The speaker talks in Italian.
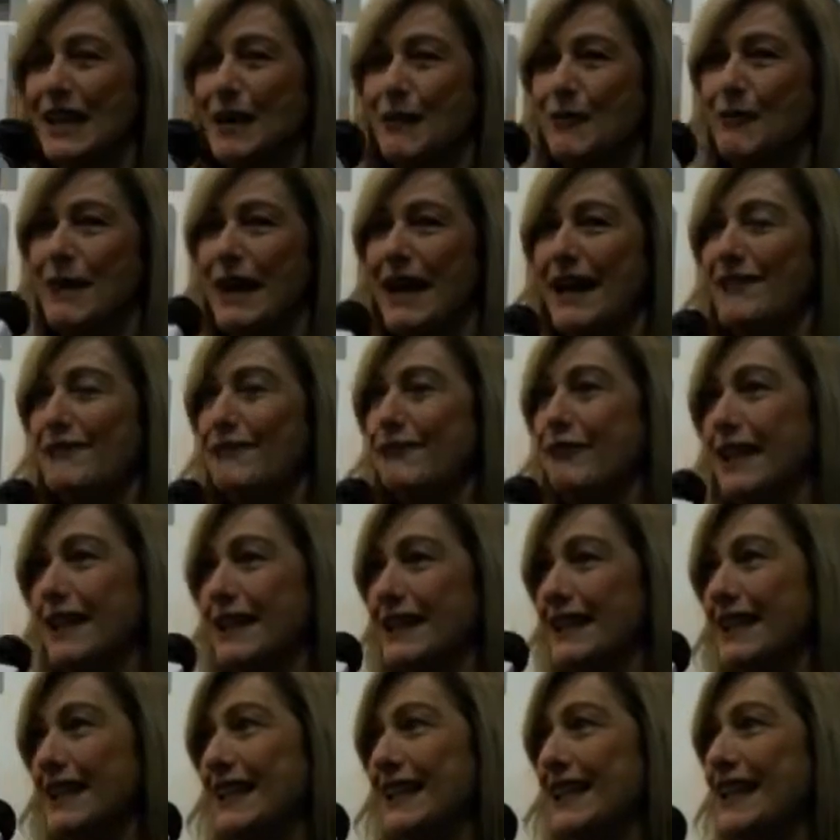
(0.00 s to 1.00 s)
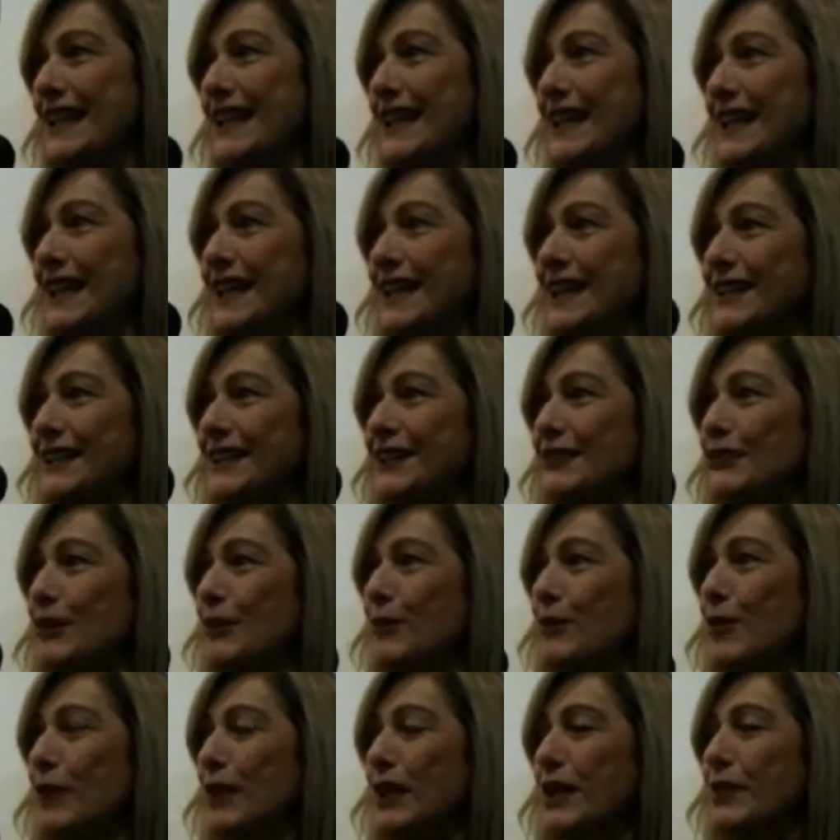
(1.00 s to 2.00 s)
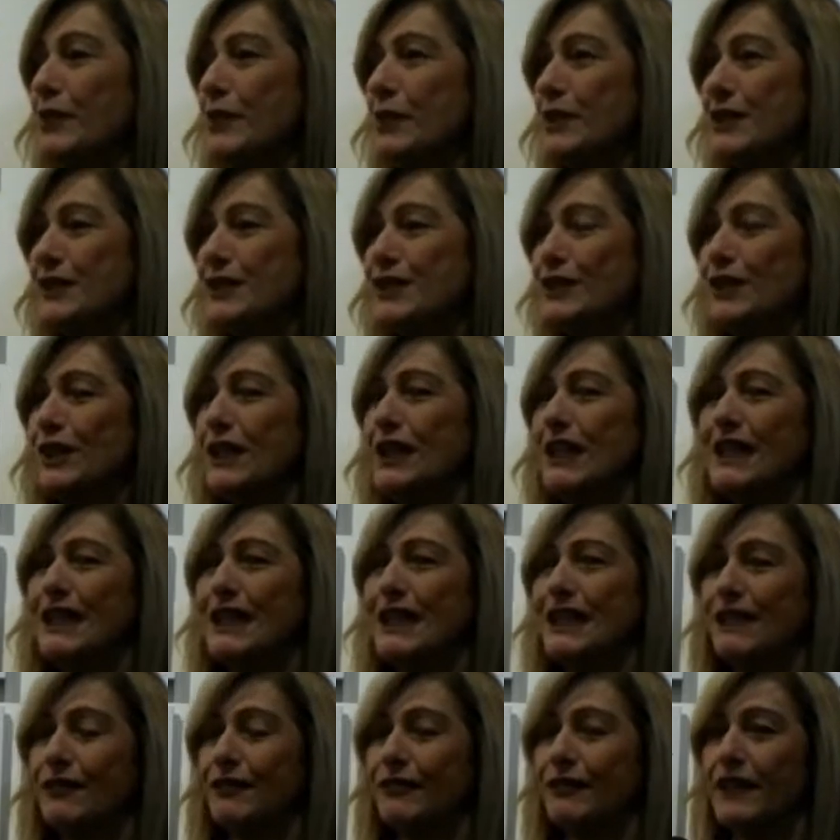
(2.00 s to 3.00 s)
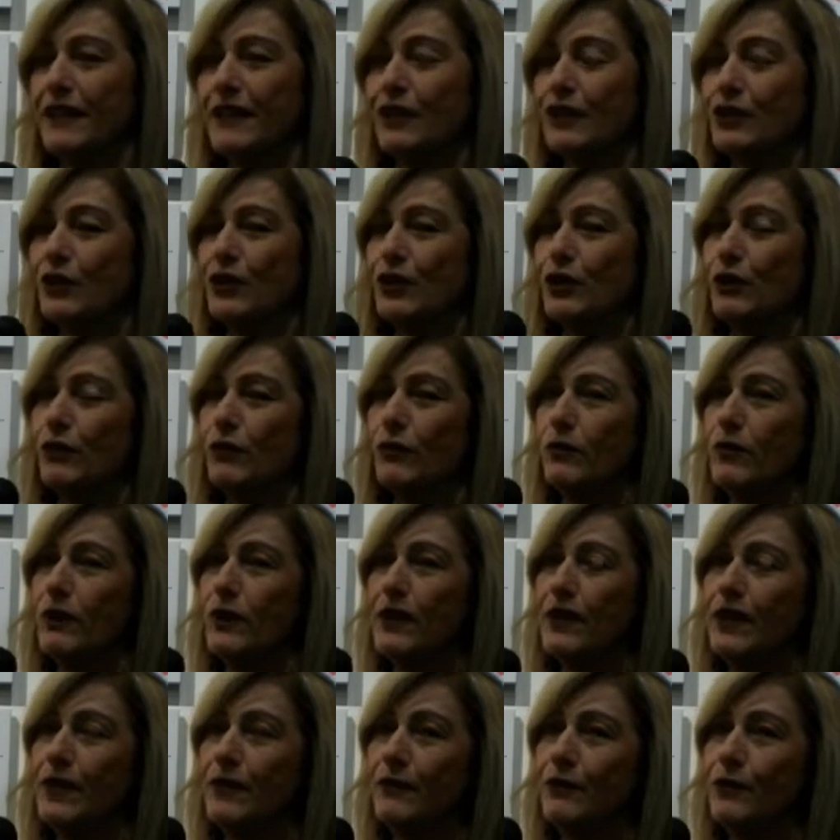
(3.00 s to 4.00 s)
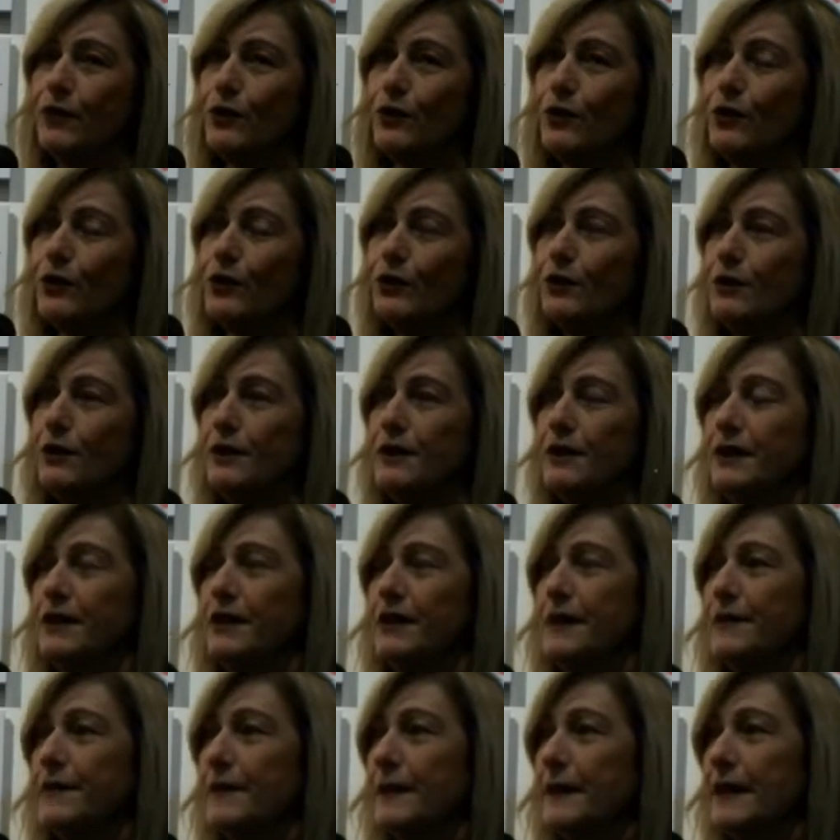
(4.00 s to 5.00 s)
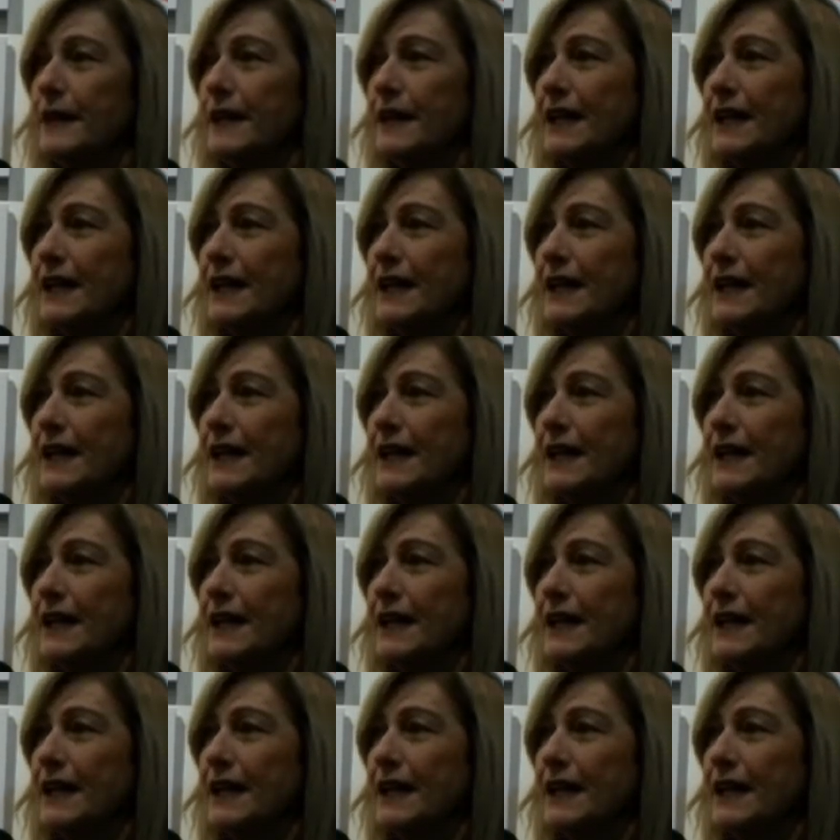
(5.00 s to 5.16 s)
Ma infatti il, diciamo, l'elaborazione è nata dal fatto che non volevo ehm,